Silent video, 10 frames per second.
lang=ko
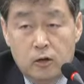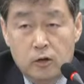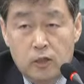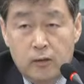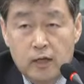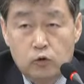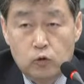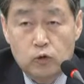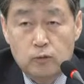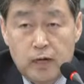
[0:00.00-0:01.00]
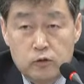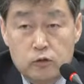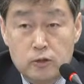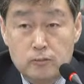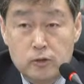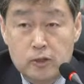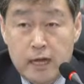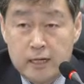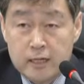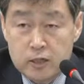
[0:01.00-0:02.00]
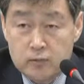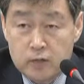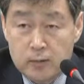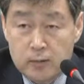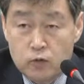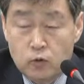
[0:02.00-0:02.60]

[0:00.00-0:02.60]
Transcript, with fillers: 어느 기관이 독점을 할 수 있는 건 아니겠습니다만